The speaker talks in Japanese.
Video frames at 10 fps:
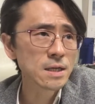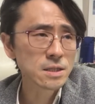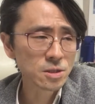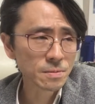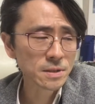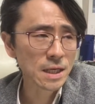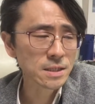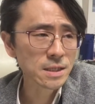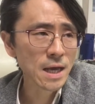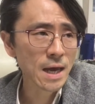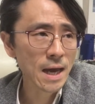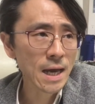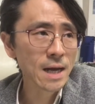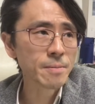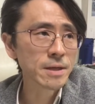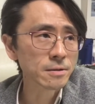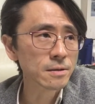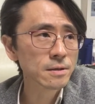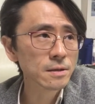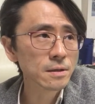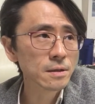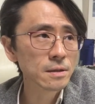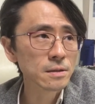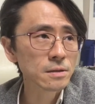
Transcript: 自分たちで選べるっ